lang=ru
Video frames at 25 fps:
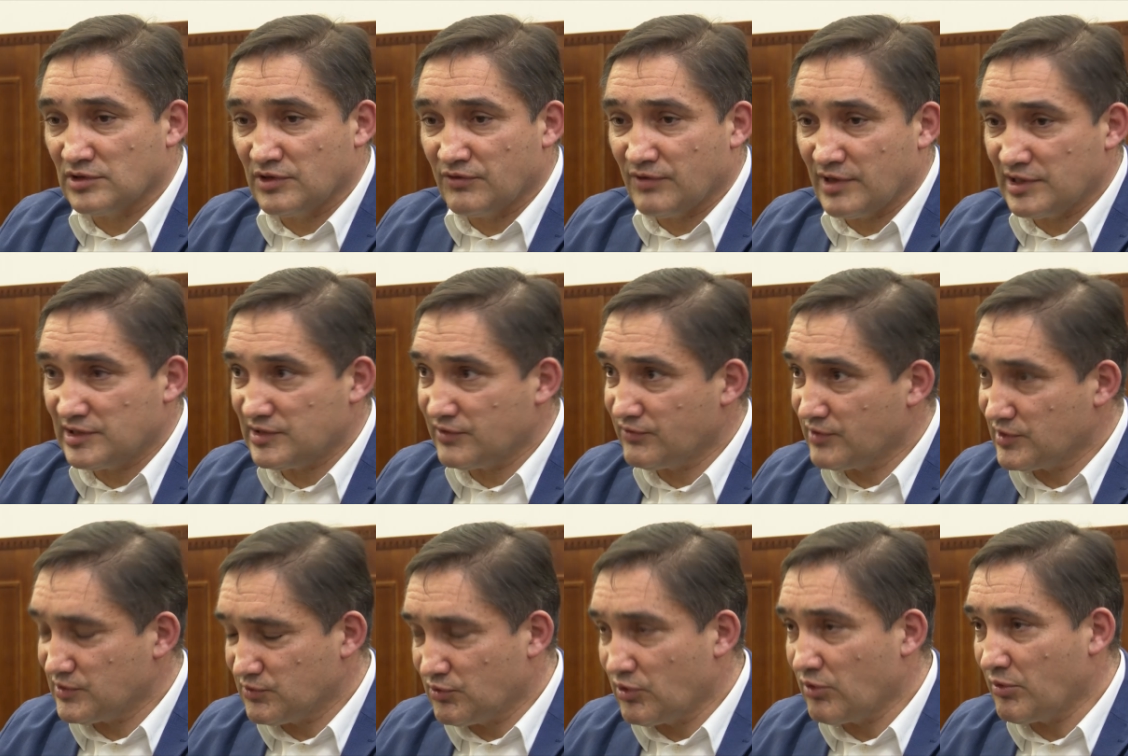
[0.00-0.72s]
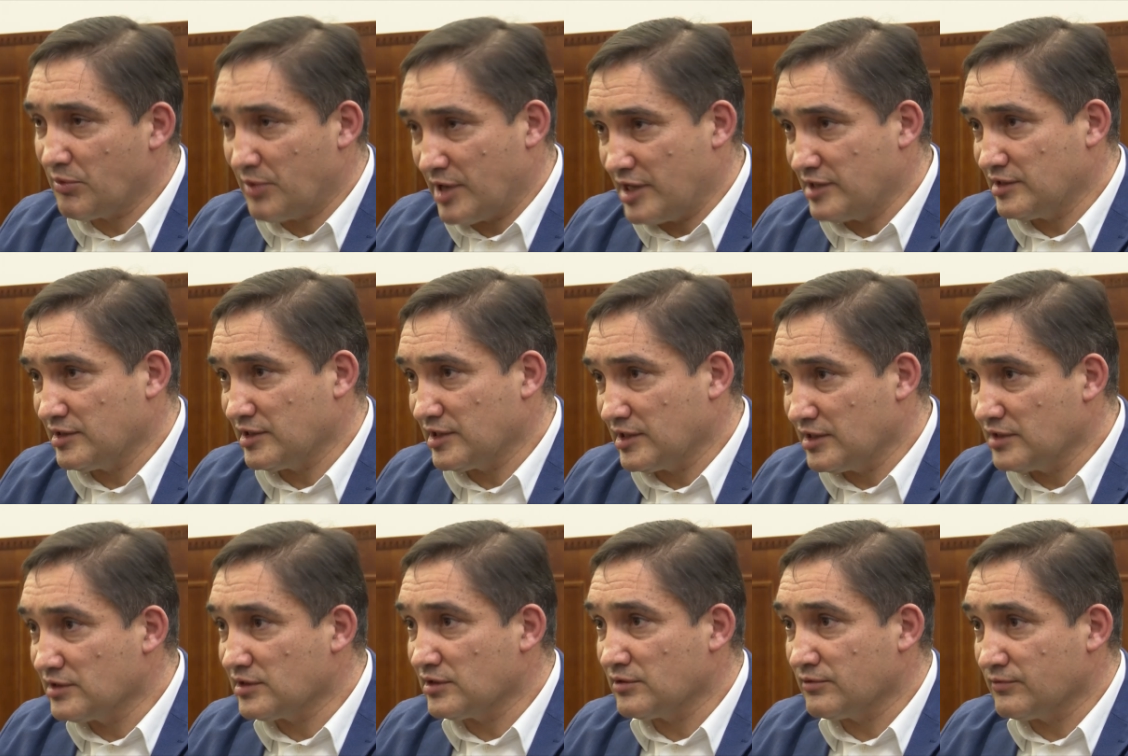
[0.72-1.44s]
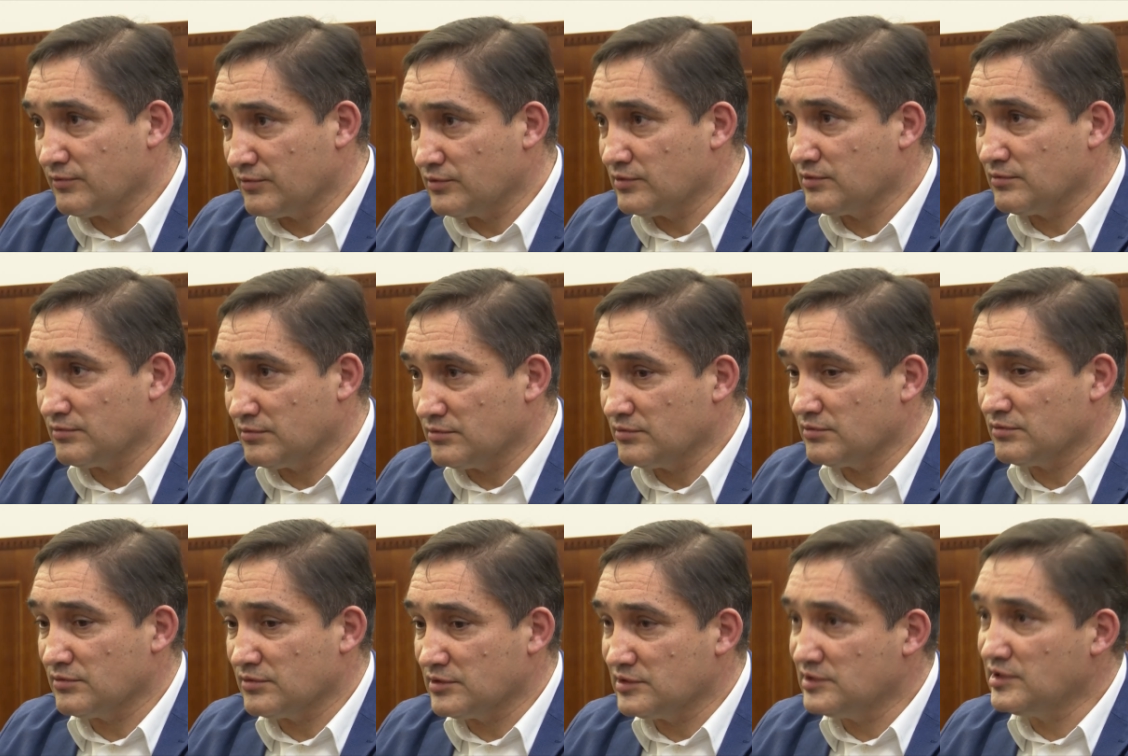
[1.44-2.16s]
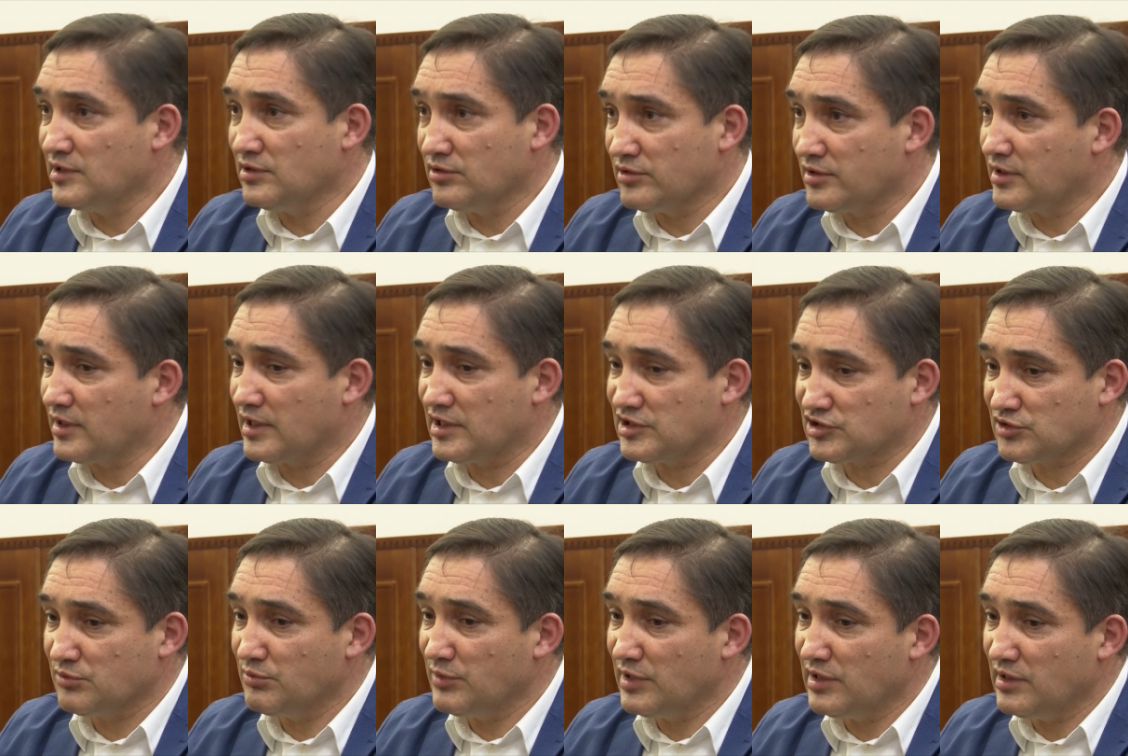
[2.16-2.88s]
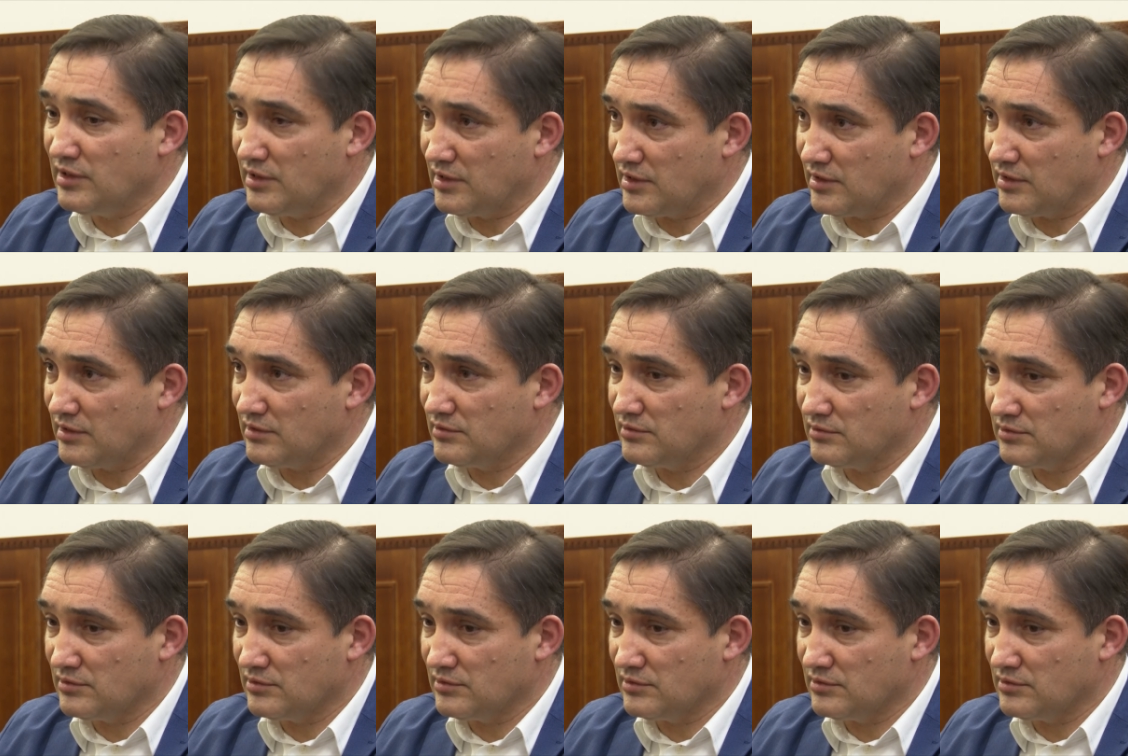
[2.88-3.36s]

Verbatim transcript: Давайте возьмем опять-таки это э, дело кражи миллиарда.